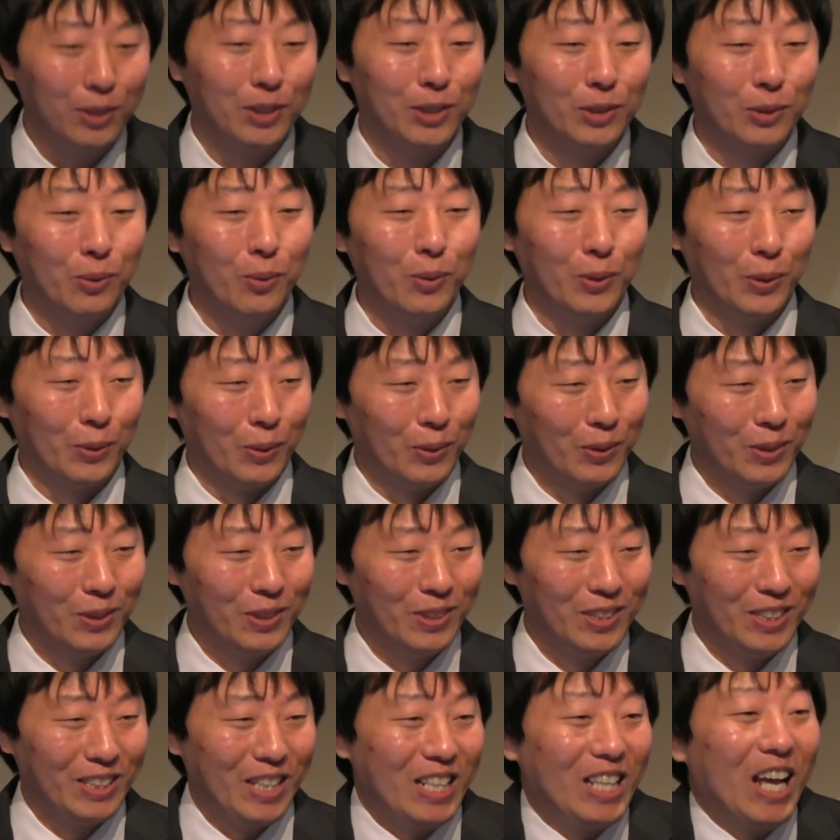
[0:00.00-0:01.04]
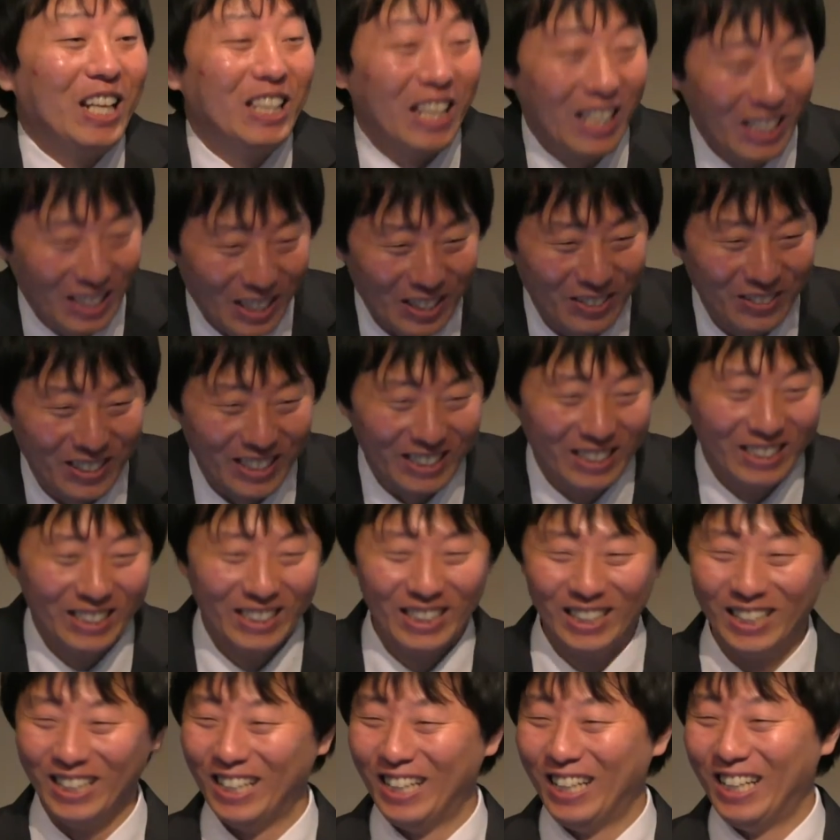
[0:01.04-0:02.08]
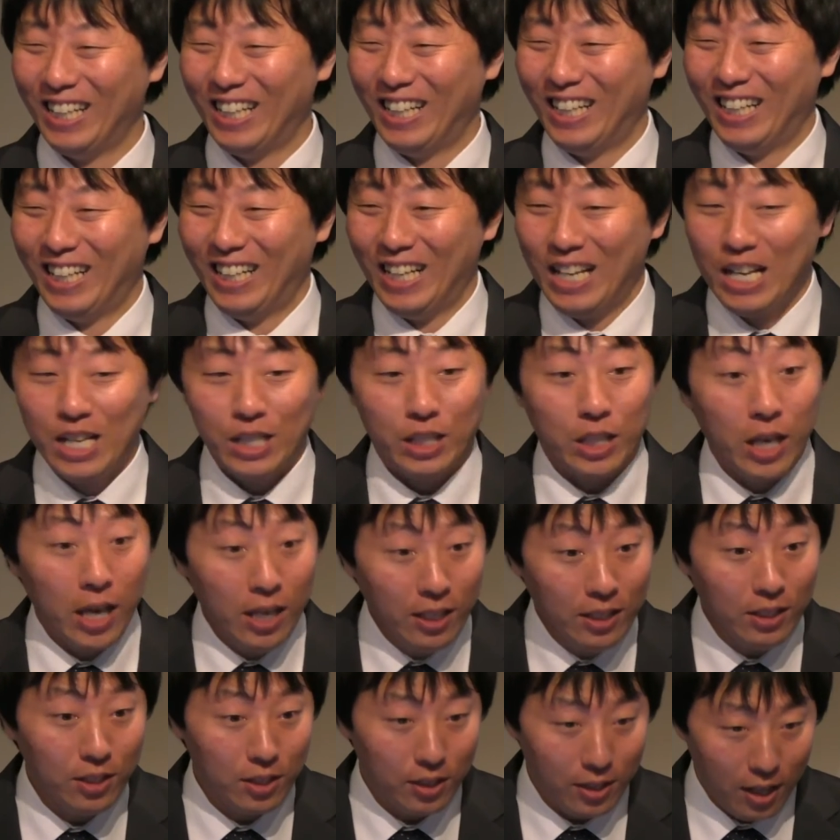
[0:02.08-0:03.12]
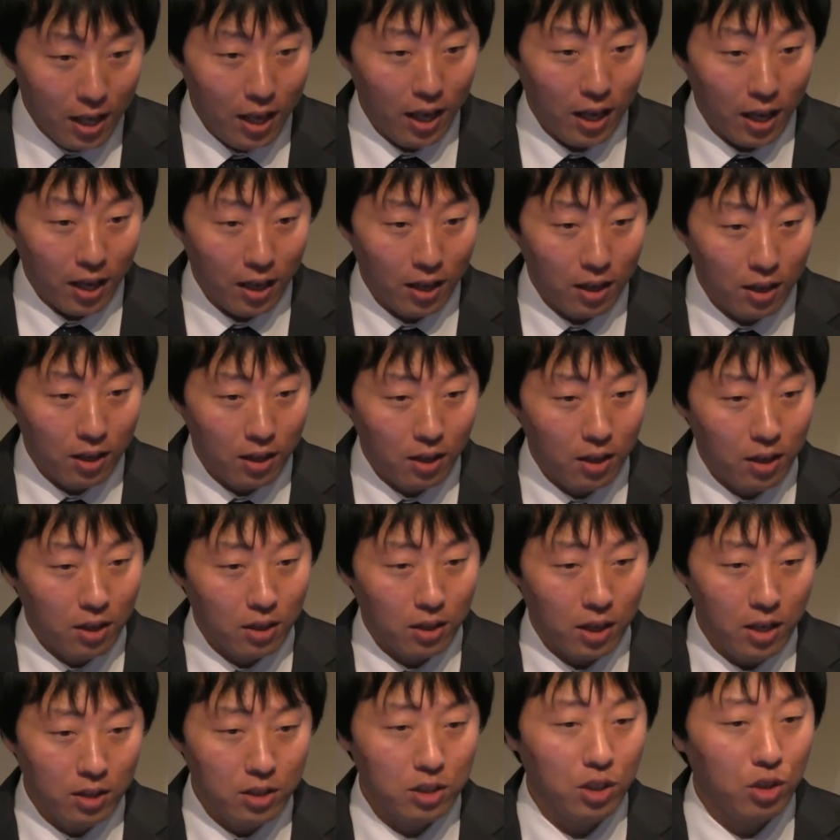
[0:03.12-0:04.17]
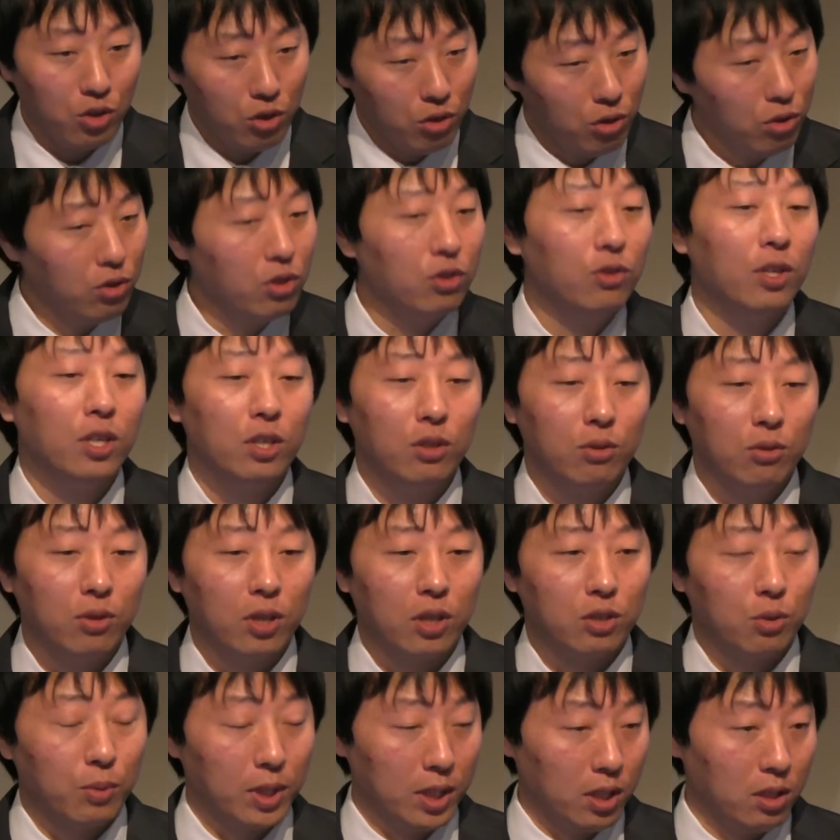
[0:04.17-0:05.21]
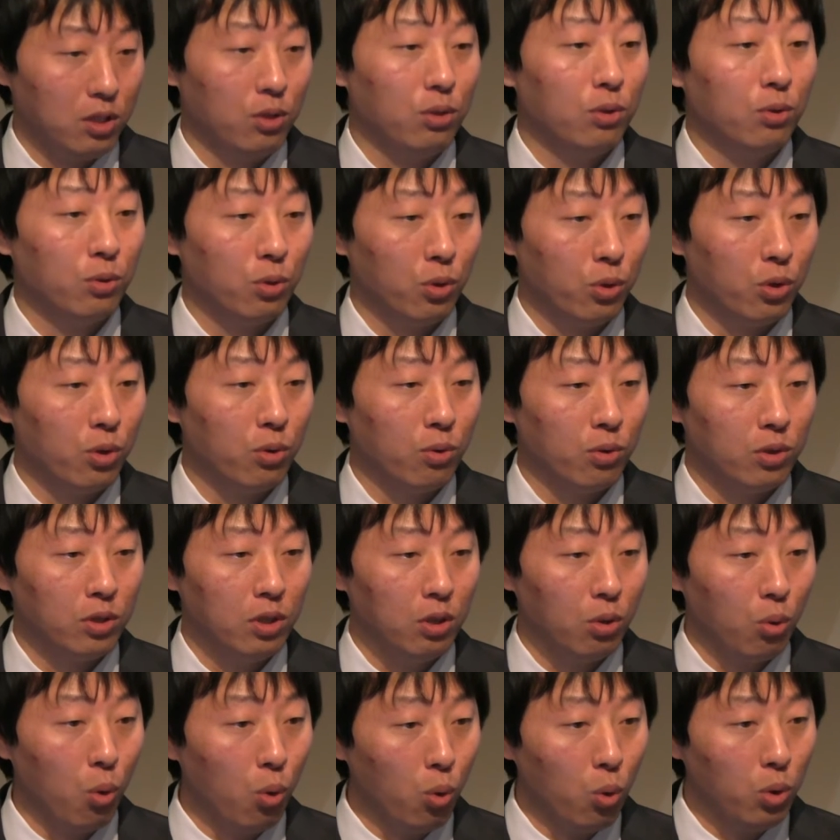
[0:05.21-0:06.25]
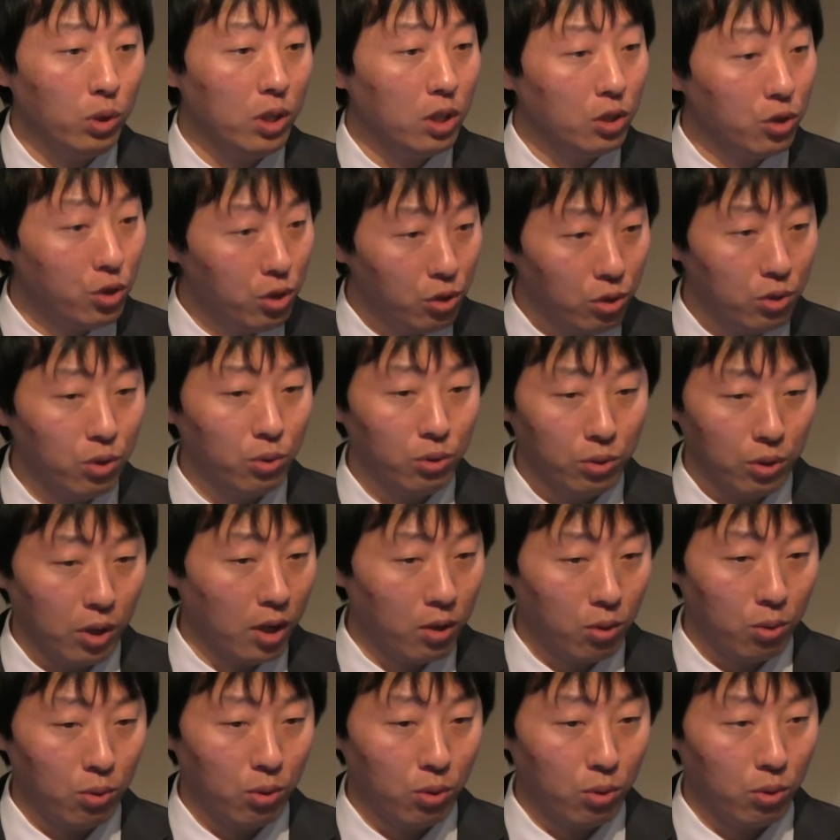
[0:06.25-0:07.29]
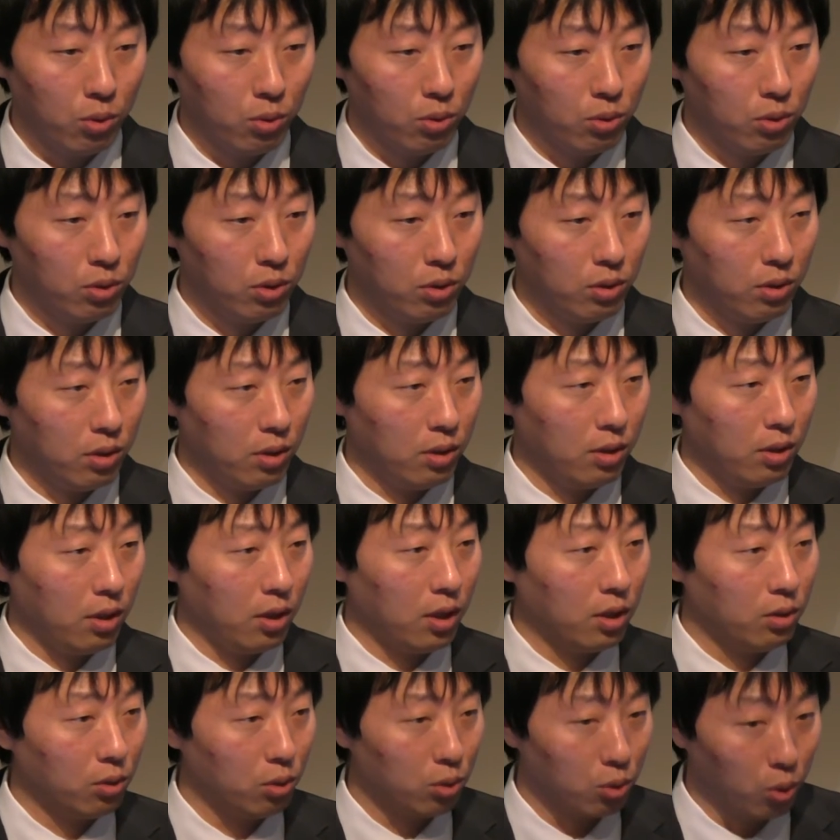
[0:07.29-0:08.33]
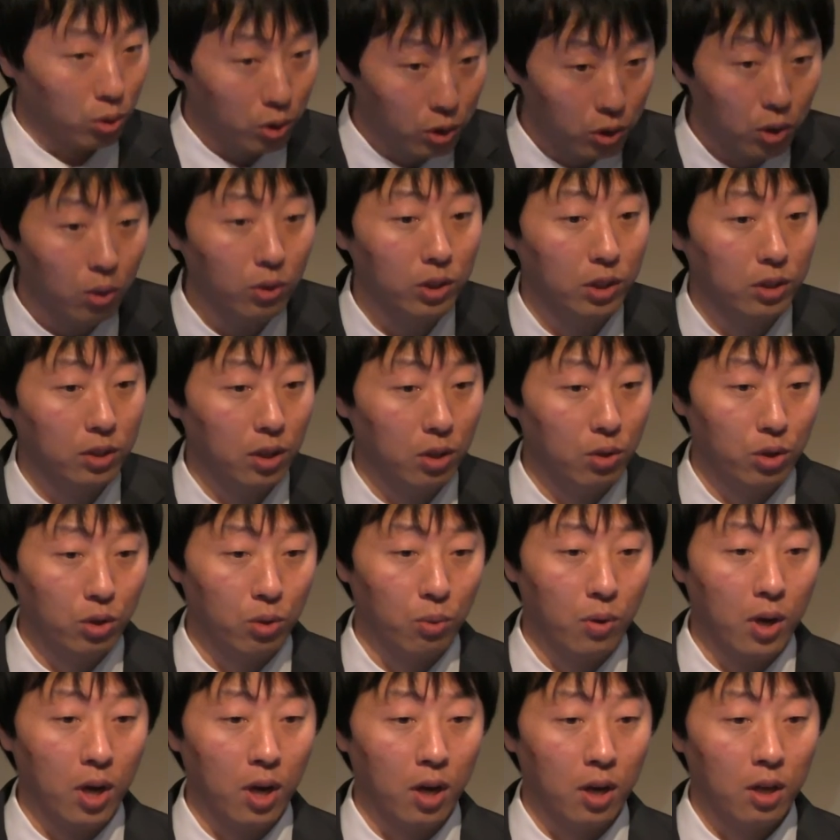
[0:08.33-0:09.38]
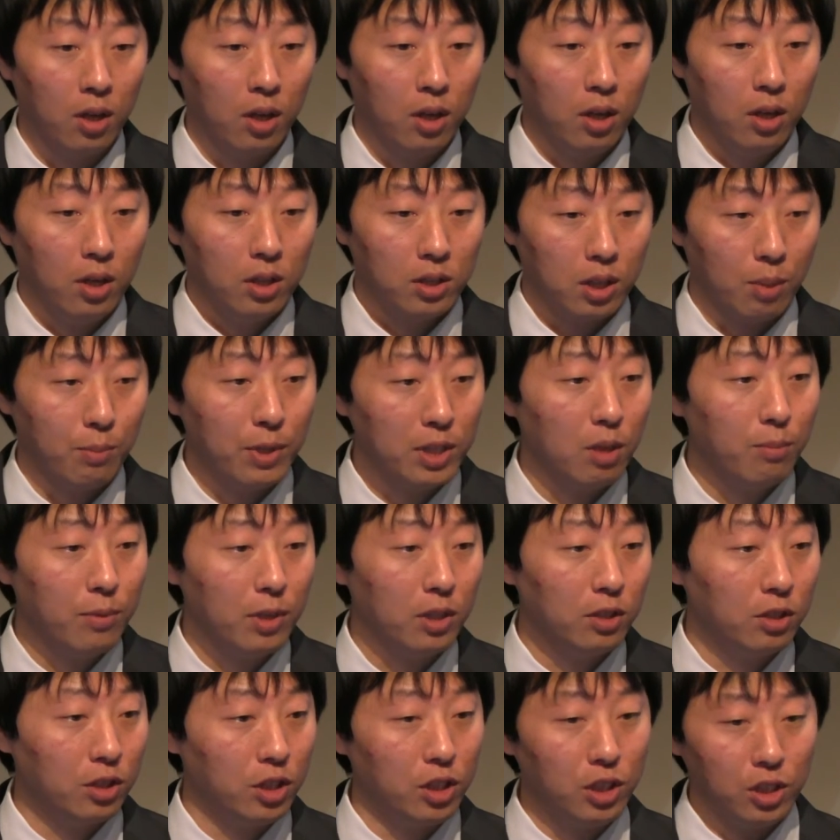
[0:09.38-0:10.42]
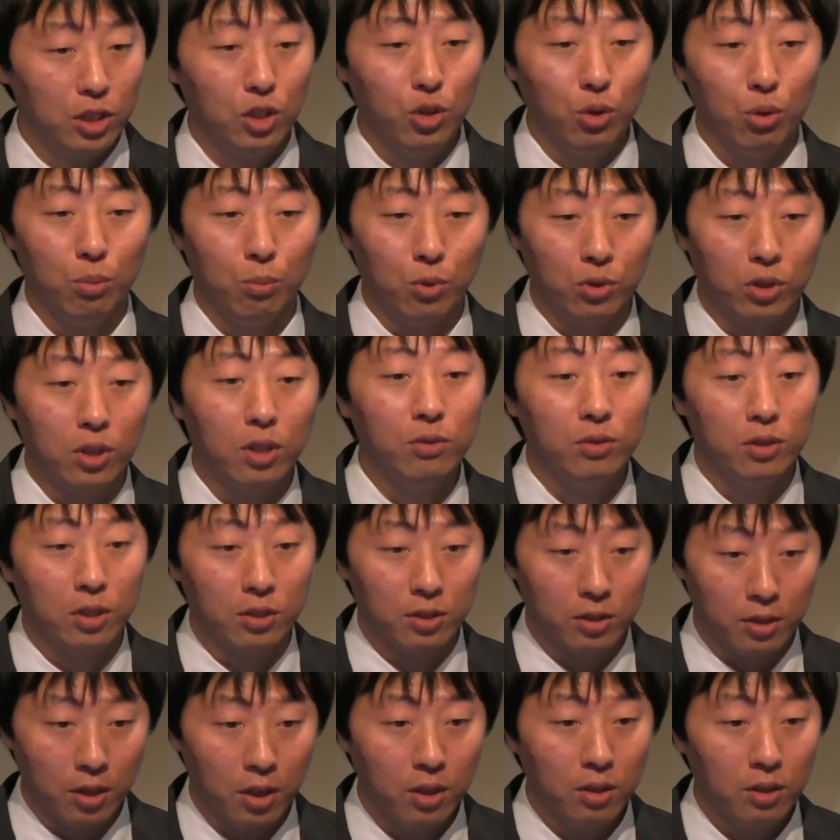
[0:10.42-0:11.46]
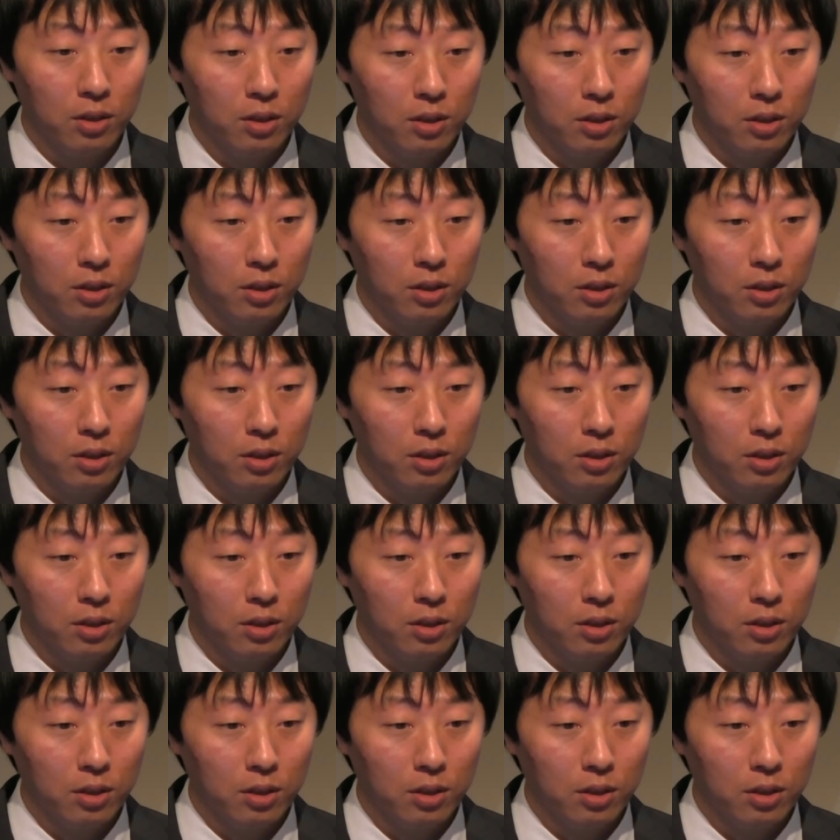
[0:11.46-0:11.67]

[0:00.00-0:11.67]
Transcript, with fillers: 実行していただいてるんです現地で現地で優秀な人たち私のようにここで就職あのあの卒業してる人はさまざまな知識を持ってるんですね